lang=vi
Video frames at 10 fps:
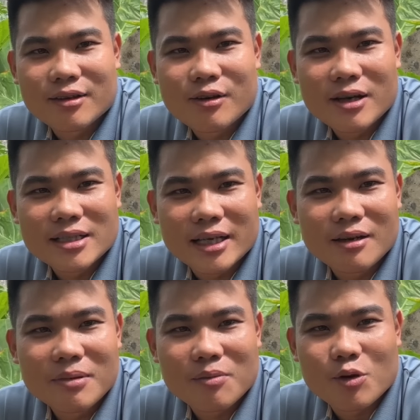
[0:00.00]
cho có nghệ sĩ
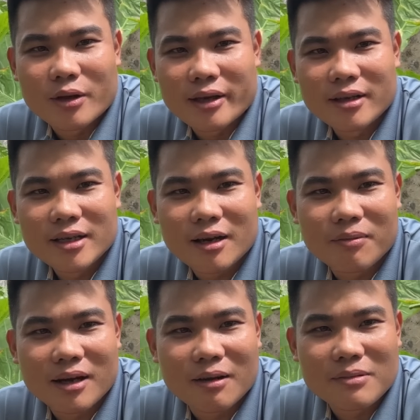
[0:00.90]
không biết ông còn giữ hay
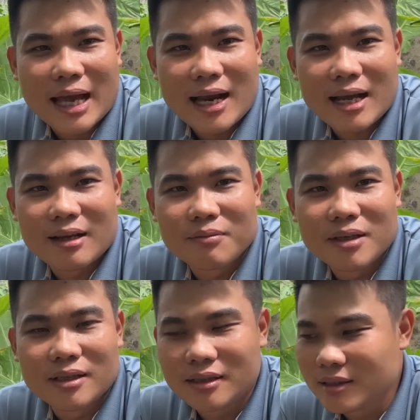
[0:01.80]
không hay là ông trả lại không
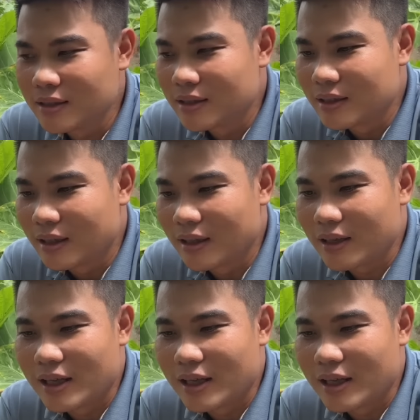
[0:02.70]
biết nữa đó.